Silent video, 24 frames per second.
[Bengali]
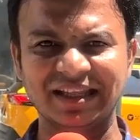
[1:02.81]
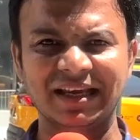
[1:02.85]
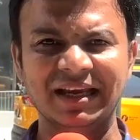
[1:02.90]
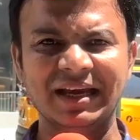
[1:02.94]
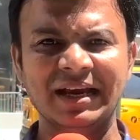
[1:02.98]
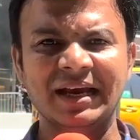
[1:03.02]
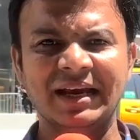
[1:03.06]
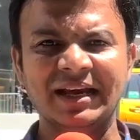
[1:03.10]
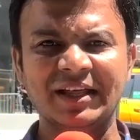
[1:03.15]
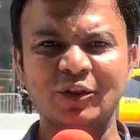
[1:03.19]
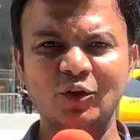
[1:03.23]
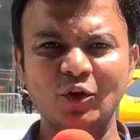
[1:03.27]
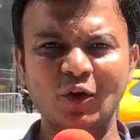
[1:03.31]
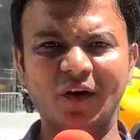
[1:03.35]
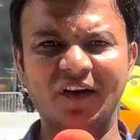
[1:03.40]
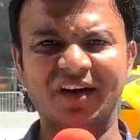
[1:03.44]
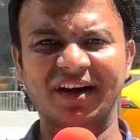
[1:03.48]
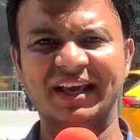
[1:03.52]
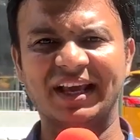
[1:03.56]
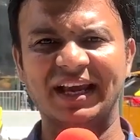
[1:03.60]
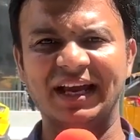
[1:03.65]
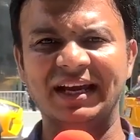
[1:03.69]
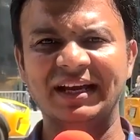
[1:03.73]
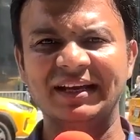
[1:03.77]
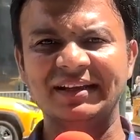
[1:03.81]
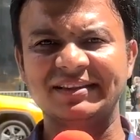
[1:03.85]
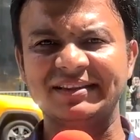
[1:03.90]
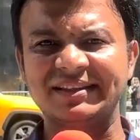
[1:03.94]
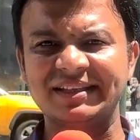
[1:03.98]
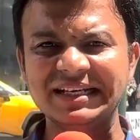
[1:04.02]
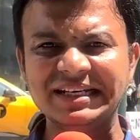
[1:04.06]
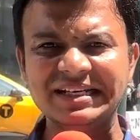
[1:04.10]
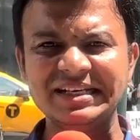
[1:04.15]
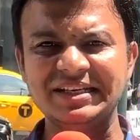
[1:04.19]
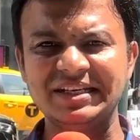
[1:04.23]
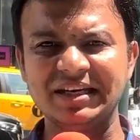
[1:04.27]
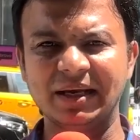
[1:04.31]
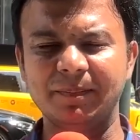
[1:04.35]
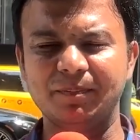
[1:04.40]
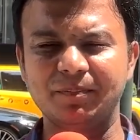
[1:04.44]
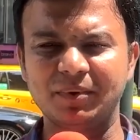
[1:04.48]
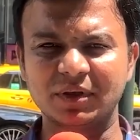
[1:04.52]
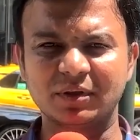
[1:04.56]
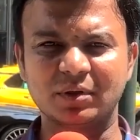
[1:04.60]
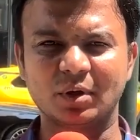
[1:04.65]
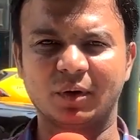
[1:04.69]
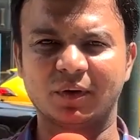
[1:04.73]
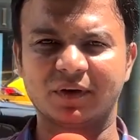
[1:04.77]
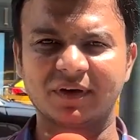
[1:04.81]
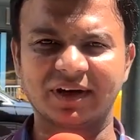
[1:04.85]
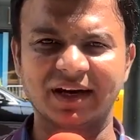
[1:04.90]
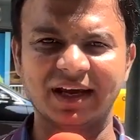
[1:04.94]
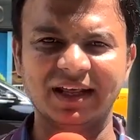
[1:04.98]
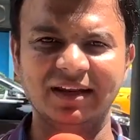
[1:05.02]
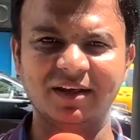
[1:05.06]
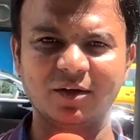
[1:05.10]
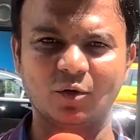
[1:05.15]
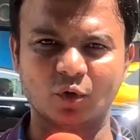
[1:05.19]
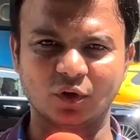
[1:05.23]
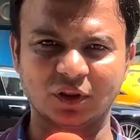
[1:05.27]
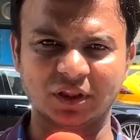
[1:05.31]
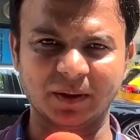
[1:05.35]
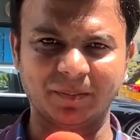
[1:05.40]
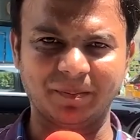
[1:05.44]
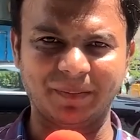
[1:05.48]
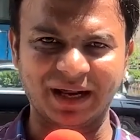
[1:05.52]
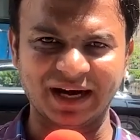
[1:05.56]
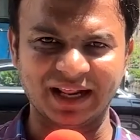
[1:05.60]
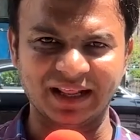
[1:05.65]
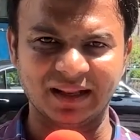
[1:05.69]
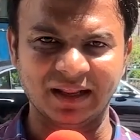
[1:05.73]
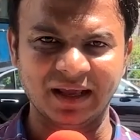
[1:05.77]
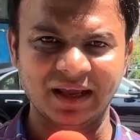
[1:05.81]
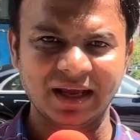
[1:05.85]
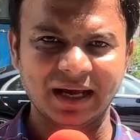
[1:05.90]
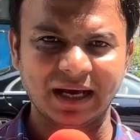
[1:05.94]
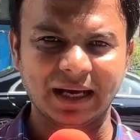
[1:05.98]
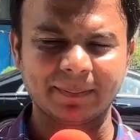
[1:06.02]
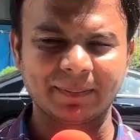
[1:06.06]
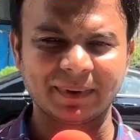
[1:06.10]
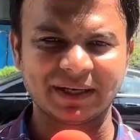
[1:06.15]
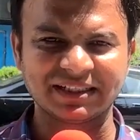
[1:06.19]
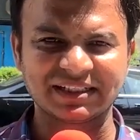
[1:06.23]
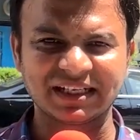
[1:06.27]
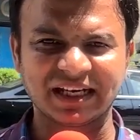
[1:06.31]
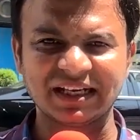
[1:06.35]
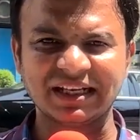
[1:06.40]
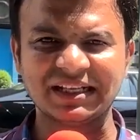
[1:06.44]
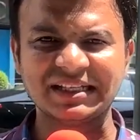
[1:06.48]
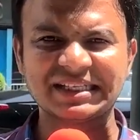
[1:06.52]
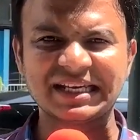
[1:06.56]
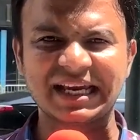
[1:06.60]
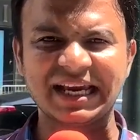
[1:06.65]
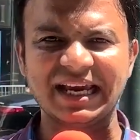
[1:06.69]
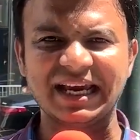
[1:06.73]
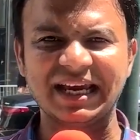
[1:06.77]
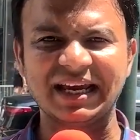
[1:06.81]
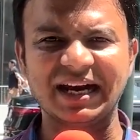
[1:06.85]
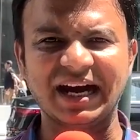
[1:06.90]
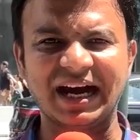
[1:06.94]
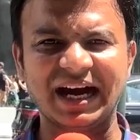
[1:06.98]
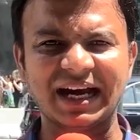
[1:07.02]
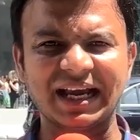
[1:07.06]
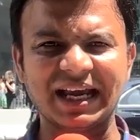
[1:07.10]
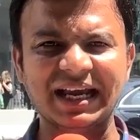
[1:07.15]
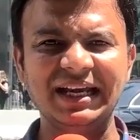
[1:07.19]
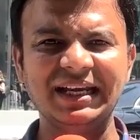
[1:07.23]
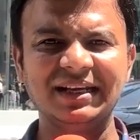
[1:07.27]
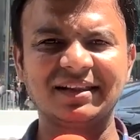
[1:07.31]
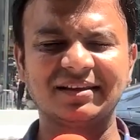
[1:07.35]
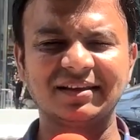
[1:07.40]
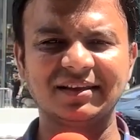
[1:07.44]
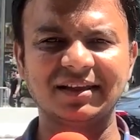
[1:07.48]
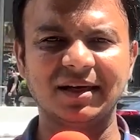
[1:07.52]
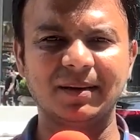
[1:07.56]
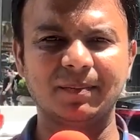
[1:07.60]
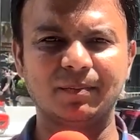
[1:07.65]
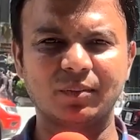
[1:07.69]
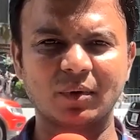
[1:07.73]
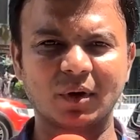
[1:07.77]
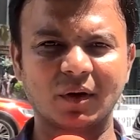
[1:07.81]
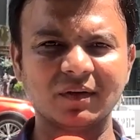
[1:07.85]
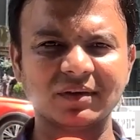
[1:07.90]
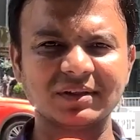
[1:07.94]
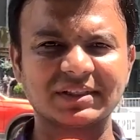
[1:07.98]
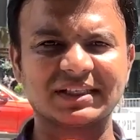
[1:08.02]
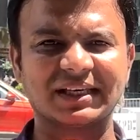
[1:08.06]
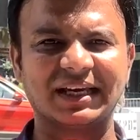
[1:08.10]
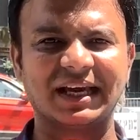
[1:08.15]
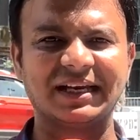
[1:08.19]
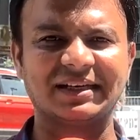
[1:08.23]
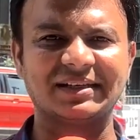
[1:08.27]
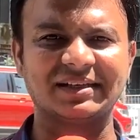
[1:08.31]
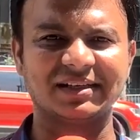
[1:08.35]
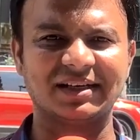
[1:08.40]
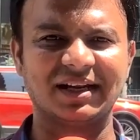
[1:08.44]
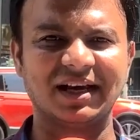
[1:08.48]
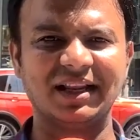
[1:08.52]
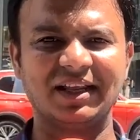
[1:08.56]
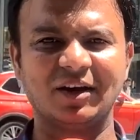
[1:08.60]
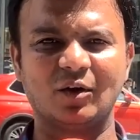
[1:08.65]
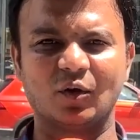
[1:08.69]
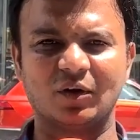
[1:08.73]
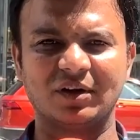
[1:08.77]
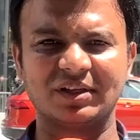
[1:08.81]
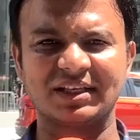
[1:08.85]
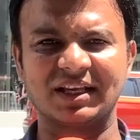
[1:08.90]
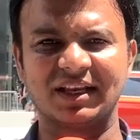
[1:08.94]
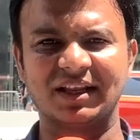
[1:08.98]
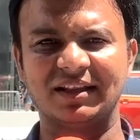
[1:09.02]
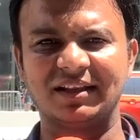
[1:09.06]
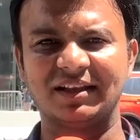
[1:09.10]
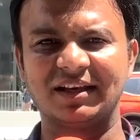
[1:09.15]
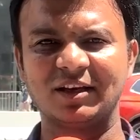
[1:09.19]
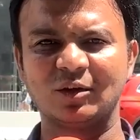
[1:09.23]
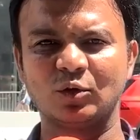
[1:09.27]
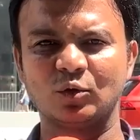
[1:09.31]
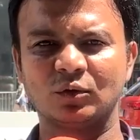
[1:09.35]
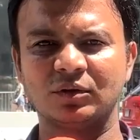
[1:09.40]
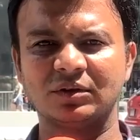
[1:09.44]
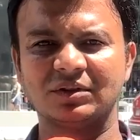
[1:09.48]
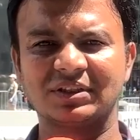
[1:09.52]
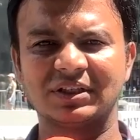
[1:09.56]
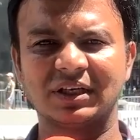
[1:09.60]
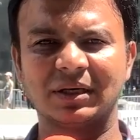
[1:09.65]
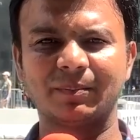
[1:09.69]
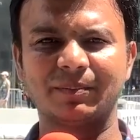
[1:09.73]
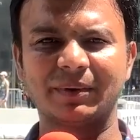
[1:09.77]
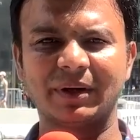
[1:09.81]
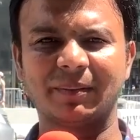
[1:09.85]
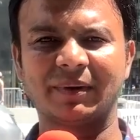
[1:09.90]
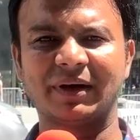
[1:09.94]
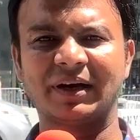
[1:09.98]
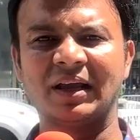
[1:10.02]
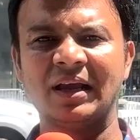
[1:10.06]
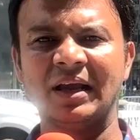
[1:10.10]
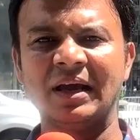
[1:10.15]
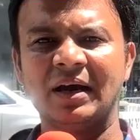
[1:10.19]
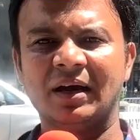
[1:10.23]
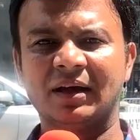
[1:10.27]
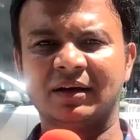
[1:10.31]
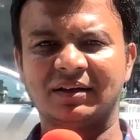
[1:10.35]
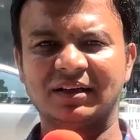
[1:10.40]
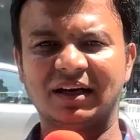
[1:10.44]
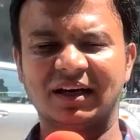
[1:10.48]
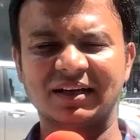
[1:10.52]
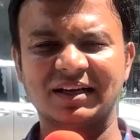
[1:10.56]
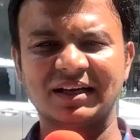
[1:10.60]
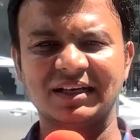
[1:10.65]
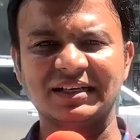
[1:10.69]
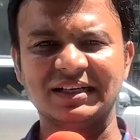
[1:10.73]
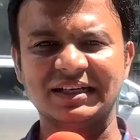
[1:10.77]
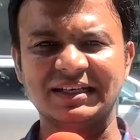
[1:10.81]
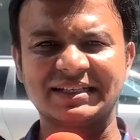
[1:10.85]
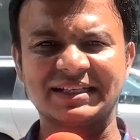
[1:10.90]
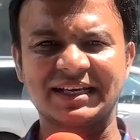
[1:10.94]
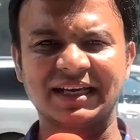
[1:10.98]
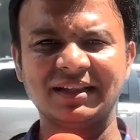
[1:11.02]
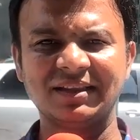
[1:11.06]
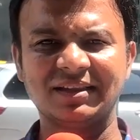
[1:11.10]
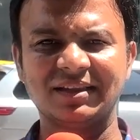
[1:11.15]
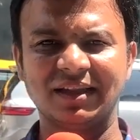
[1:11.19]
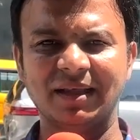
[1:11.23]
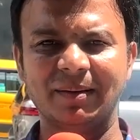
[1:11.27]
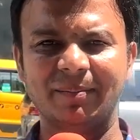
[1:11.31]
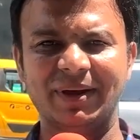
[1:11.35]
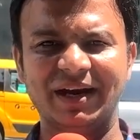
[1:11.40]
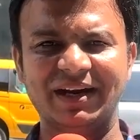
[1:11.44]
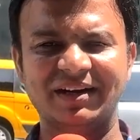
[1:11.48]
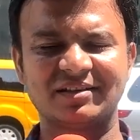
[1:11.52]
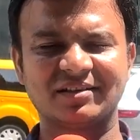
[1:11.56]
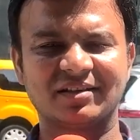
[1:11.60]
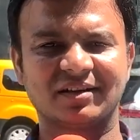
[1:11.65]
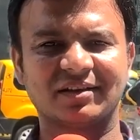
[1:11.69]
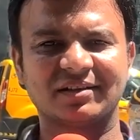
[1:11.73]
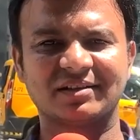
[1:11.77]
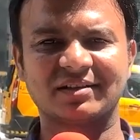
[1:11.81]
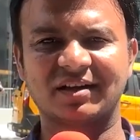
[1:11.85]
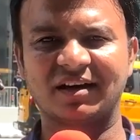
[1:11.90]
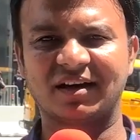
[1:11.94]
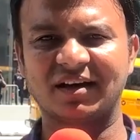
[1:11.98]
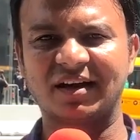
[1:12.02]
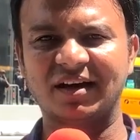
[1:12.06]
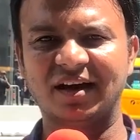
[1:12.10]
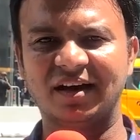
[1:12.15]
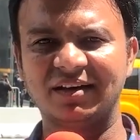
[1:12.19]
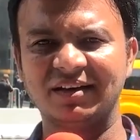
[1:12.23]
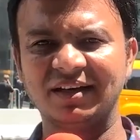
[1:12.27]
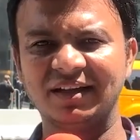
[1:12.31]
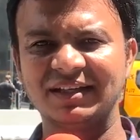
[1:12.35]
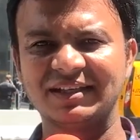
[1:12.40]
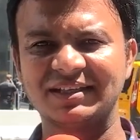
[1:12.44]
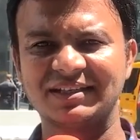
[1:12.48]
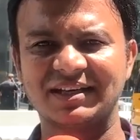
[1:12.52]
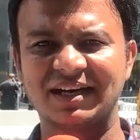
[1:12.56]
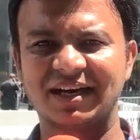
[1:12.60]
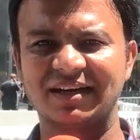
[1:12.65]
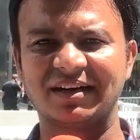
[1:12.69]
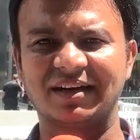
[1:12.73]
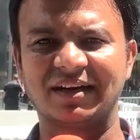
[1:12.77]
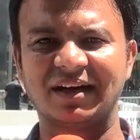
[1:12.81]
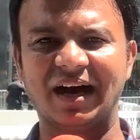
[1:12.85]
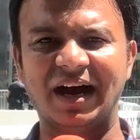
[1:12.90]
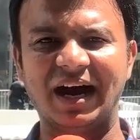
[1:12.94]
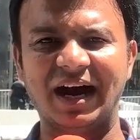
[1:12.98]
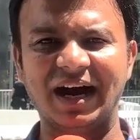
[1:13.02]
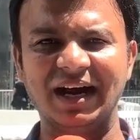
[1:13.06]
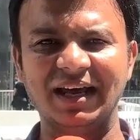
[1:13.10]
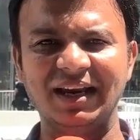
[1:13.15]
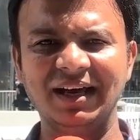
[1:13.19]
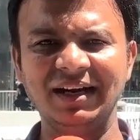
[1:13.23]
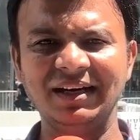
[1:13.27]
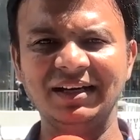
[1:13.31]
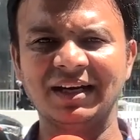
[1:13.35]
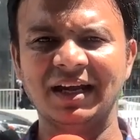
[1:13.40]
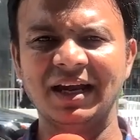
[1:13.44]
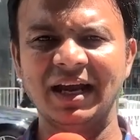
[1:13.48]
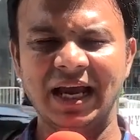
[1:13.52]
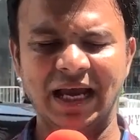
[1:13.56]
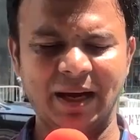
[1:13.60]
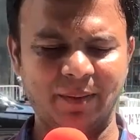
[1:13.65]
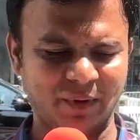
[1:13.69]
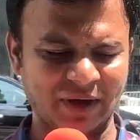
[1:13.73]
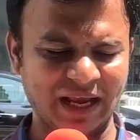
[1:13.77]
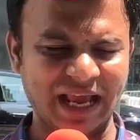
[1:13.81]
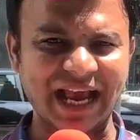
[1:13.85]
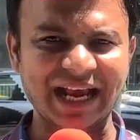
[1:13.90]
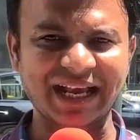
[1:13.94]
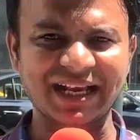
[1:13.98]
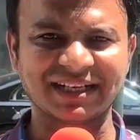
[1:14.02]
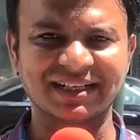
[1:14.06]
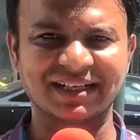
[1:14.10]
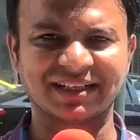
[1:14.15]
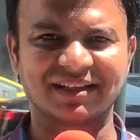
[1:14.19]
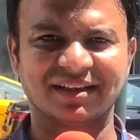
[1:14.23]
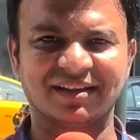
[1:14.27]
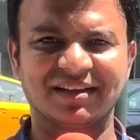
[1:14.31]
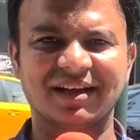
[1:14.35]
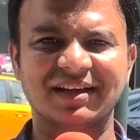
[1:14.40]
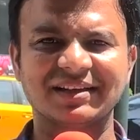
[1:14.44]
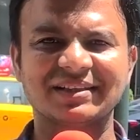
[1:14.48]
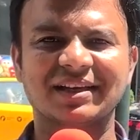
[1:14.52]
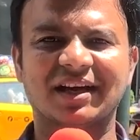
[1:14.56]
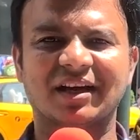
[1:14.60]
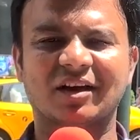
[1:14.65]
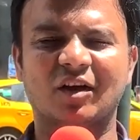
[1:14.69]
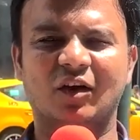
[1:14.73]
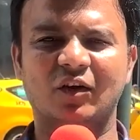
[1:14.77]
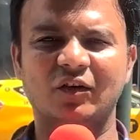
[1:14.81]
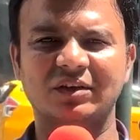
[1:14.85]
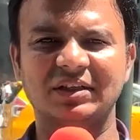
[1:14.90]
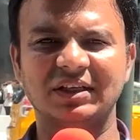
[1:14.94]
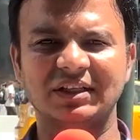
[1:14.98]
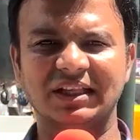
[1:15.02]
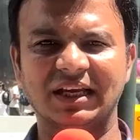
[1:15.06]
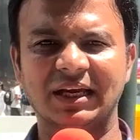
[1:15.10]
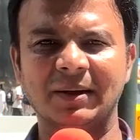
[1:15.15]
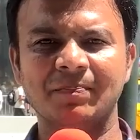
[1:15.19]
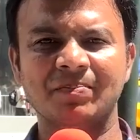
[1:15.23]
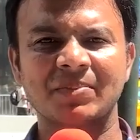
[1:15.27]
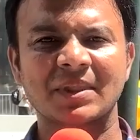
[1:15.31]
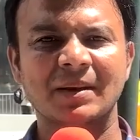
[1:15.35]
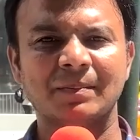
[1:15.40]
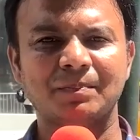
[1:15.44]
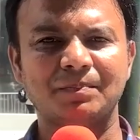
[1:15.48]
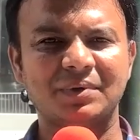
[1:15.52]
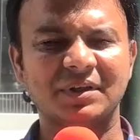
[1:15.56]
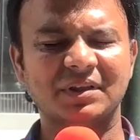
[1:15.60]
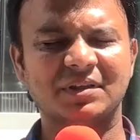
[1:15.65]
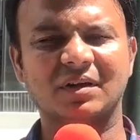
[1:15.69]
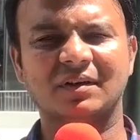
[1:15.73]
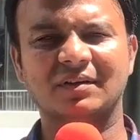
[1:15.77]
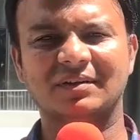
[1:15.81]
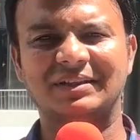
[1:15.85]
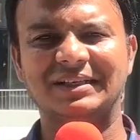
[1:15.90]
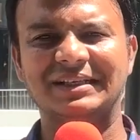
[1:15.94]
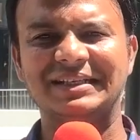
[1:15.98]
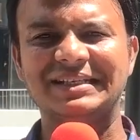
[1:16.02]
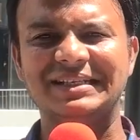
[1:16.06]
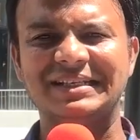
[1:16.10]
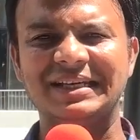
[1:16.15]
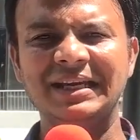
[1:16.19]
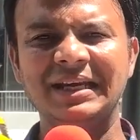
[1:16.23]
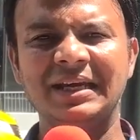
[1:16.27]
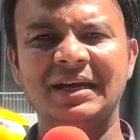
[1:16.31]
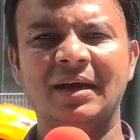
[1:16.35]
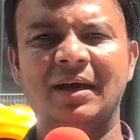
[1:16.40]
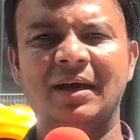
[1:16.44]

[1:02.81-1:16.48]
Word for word: তিনি নিউ ইয়র্কে তিনটি পৃথক র্যালি করতে পারেন আপনারা জানেন যে এর আগেই তিনি ব্রোংস অ্যাথেন্সে একটি র্যালি করেছিলেন কিন্তু ট্রাম্প এবার টার্গেট নিচ্ছেন তিনি মেডিসন স্কার গার্ডেন স্ট্যাটন আইল্যান্ড এবং একই সাথে নাসা কাউন্টিতে পৃথক তিনটি